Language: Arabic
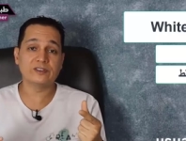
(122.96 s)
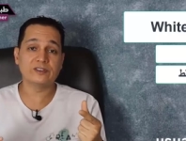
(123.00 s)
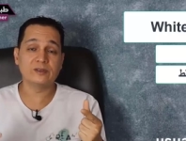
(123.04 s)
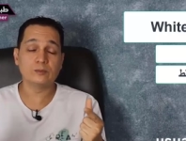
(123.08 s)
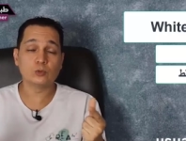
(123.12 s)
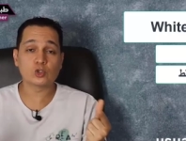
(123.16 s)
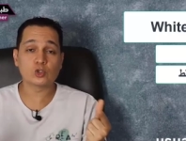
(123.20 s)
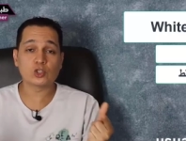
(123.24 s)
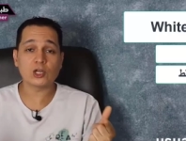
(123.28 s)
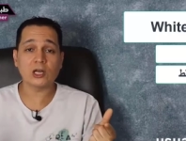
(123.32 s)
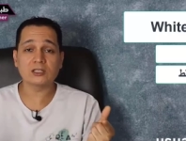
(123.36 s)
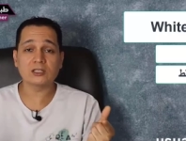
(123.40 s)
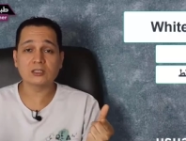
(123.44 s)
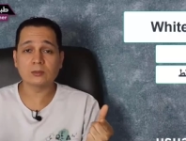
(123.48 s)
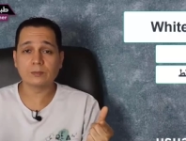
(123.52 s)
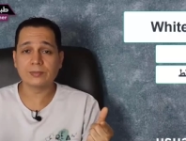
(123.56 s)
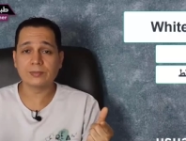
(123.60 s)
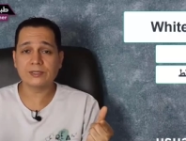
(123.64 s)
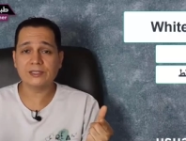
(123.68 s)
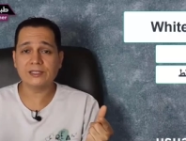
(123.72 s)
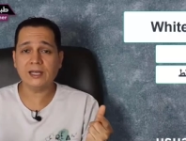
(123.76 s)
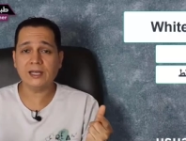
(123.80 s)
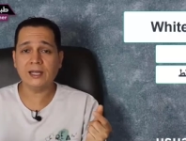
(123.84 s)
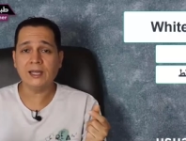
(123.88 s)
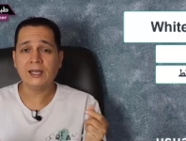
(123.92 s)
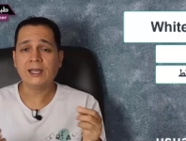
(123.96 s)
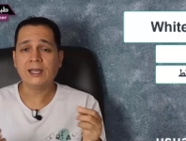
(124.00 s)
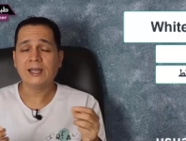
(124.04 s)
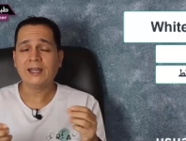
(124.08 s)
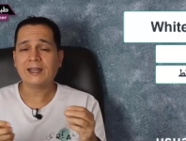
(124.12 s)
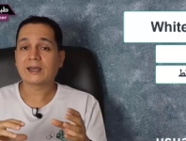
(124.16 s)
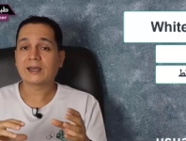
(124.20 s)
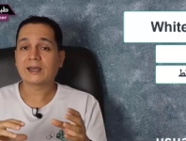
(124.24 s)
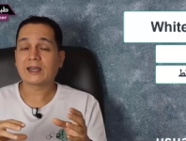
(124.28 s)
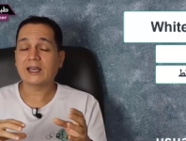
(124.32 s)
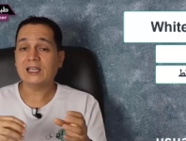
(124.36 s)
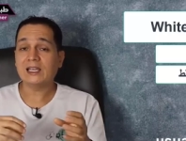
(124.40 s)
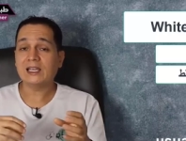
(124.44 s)
في منشأة طبية
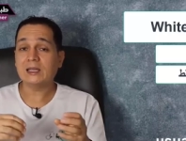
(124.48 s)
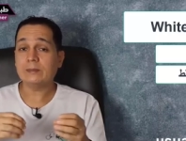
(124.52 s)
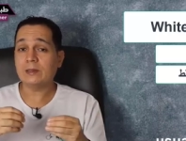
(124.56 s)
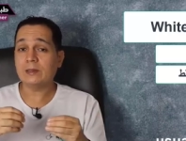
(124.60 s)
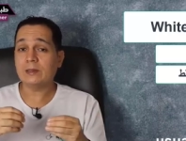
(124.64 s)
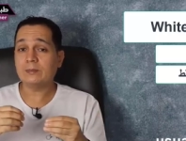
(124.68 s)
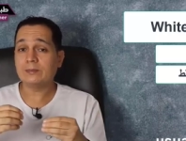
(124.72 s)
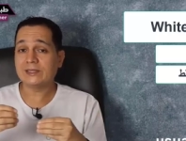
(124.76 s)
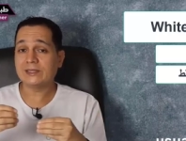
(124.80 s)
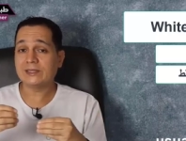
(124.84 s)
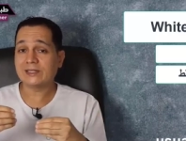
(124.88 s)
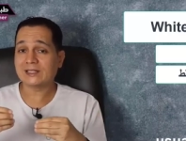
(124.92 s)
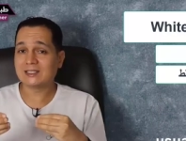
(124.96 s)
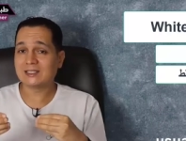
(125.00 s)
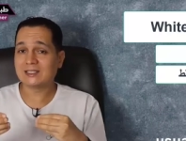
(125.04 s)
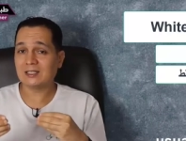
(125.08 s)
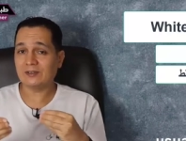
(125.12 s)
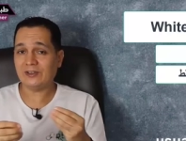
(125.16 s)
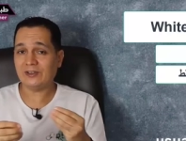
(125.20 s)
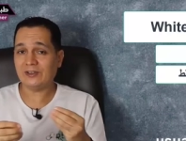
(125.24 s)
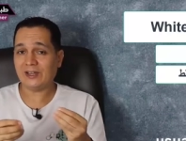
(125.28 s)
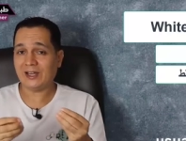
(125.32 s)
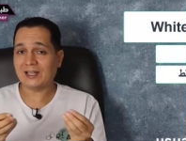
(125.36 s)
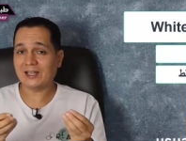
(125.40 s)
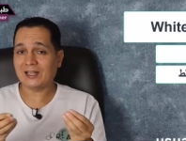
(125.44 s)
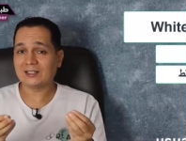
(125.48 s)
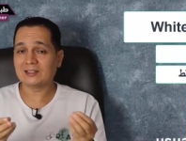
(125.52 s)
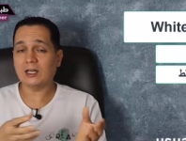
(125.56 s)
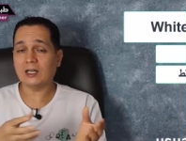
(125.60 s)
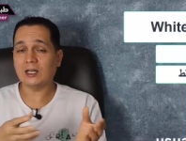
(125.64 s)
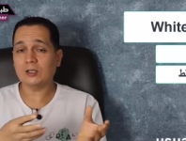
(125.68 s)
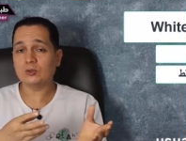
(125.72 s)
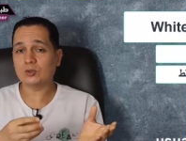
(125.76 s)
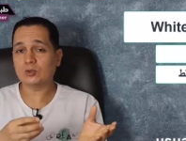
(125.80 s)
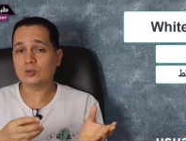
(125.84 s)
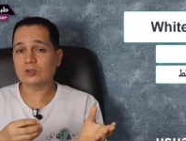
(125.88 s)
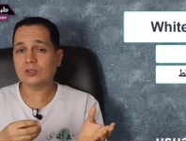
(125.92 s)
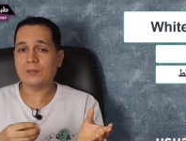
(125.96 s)
غالبا بيرتفع عن
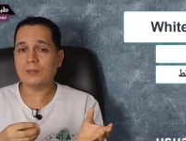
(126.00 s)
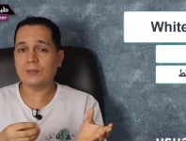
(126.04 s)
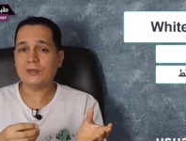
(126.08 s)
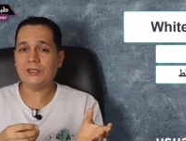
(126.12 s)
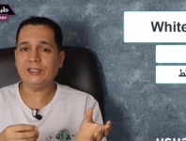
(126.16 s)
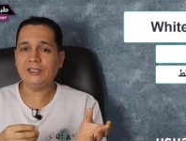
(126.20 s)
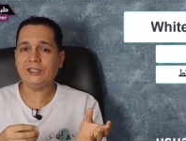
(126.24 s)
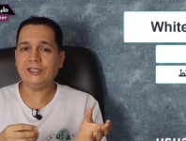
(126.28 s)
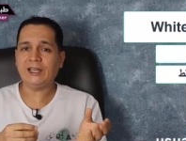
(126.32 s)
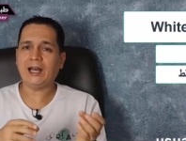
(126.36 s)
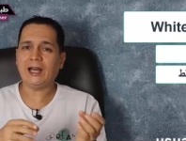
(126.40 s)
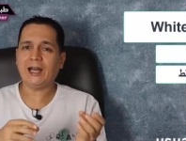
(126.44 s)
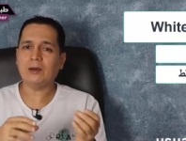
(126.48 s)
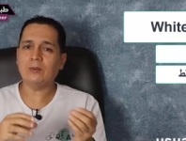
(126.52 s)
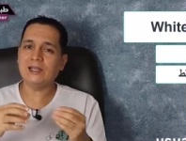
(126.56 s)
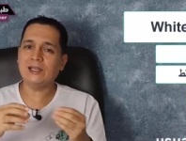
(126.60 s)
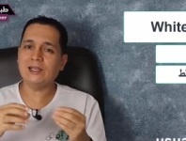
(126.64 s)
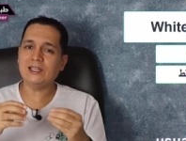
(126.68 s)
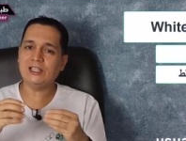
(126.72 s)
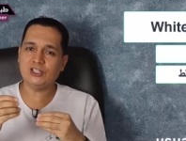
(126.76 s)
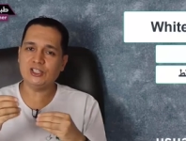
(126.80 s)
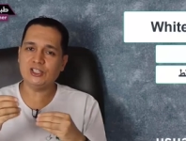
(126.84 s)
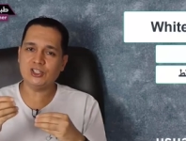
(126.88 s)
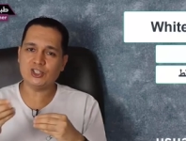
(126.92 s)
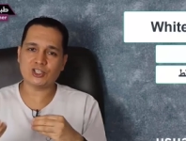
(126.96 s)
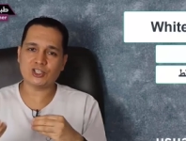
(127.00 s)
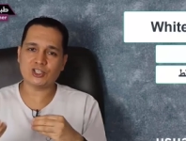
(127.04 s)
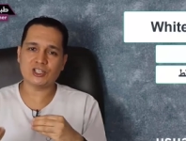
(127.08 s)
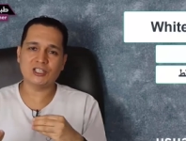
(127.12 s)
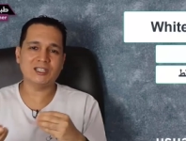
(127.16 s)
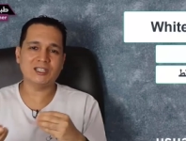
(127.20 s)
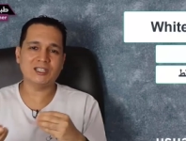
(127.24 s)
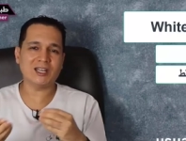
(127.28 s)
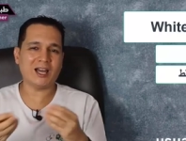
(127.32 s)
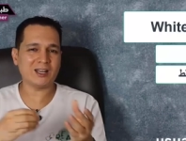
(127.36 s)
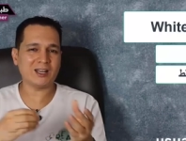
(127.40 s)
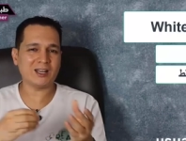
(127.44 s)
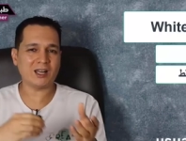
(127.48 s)
ضغطه الطبيعي حوالي
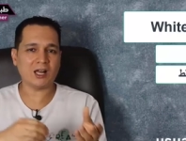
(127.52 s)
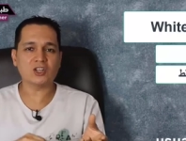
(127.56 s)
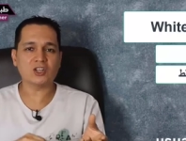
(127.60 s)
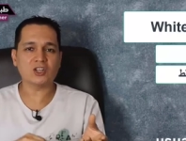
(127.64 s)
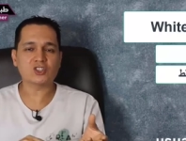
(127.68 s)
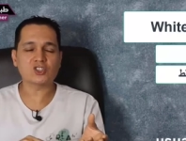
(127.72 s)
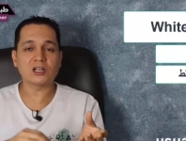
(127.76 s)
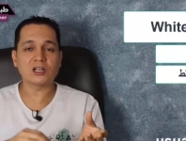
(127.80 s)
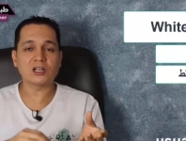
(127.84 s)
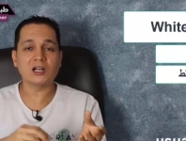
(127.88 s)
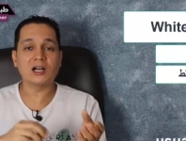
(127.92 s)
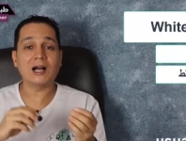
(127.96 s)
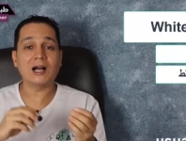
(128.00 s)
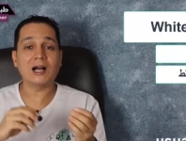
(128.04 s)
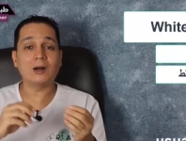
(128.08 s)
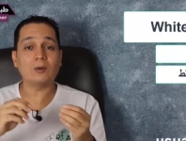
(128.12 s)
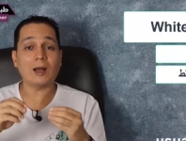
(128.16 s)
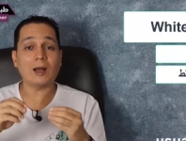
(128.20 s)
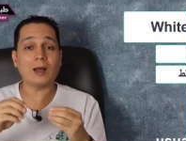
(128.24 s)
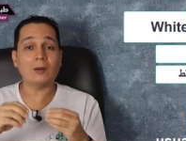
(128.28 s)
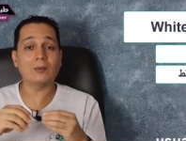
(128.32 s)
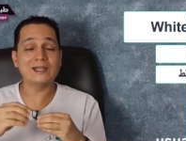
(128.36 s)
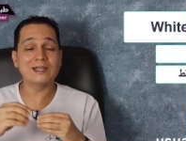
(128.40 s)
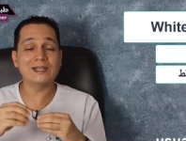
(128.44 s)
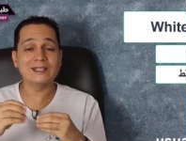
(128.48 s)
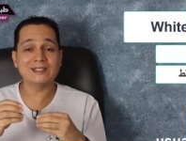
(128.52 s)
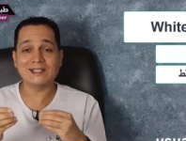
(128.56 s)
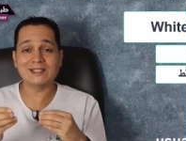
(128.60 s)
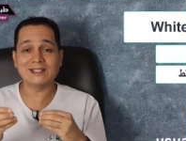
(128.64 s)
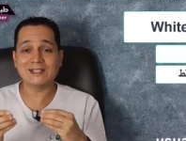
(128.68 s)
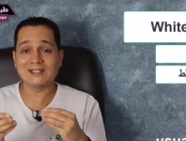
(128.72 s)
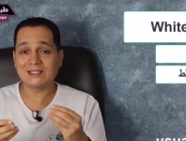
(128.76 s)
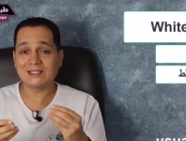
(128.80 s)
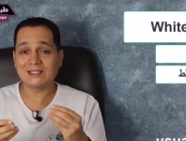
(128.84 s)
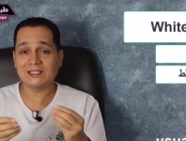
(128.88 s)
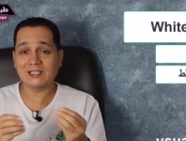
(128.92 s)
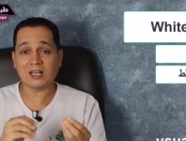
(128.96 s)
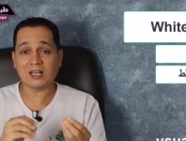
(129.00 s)
20 على 10 أو حوالي
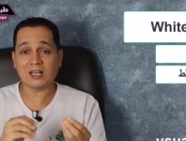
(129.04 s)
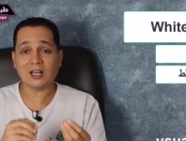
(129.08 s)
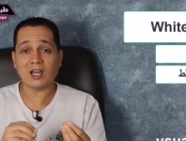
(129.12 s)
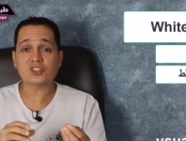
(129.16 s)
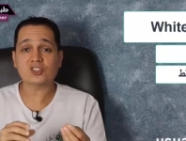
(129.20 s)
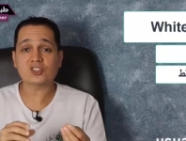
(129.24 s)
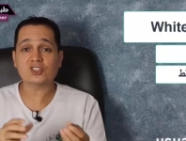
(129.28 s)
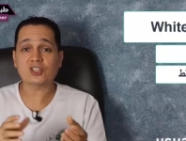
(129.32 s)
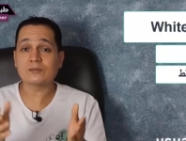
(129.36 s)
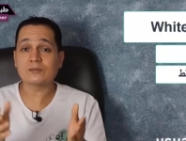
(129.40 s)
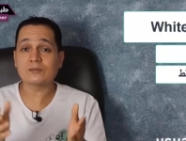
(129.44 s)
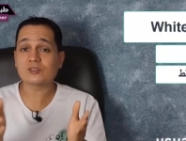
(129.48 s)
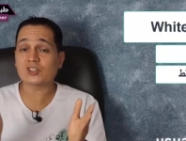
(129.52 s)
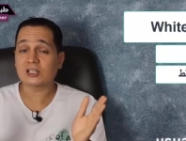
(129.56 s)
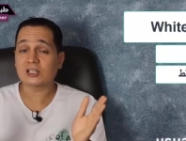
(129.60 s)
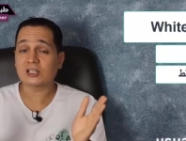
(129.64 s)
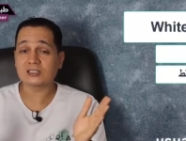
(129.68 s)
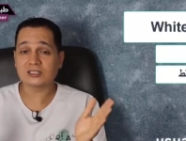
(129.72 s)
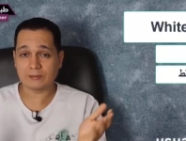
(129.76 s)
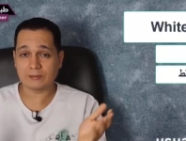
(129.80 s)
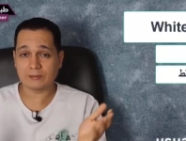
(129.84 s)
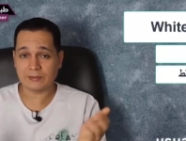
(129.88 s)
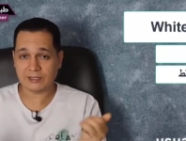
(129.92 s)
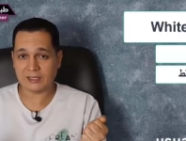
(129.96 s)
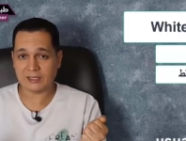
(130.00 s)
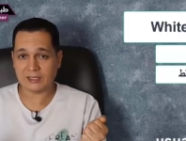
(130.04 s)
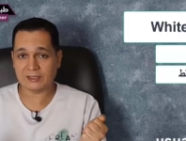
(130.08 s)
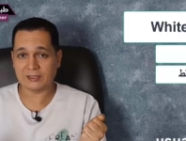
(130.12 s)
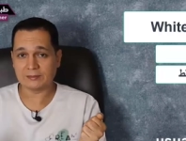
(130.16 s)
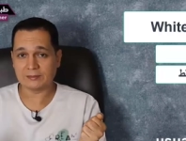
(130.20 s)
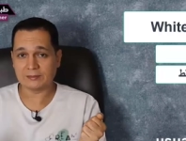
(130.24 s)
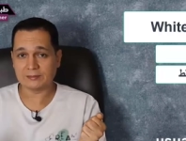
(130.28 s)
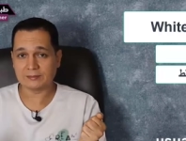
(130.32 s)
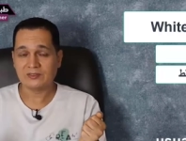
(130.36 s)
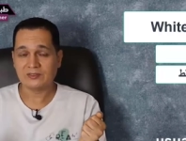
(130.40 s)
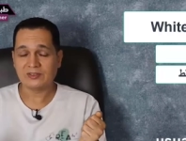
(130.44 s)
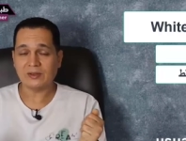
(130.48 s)
30 على 10 مش أكتر من كده